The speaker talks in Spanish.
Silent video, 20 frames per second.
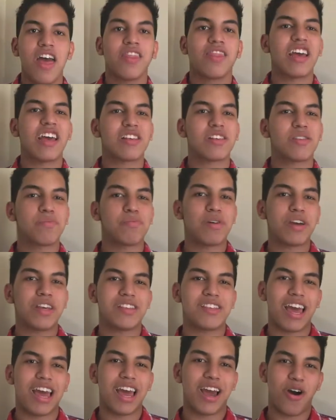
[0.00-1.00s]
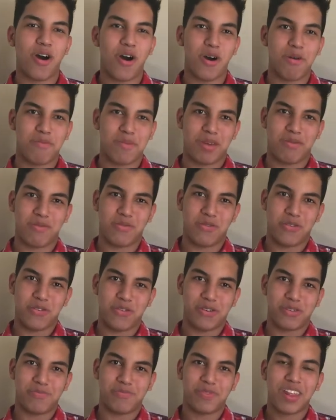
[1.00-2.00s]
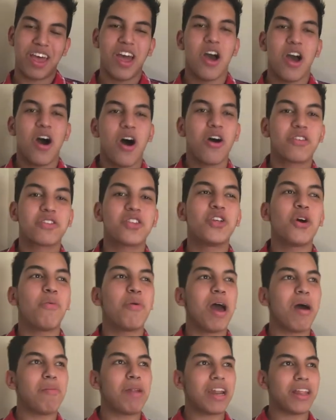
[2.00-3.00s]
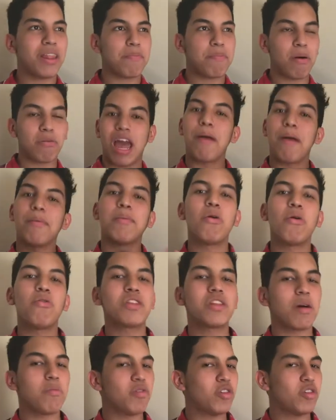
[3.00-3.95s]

Después llegó, mi amor. yo voy a hablar de Pauti. A mí me gusta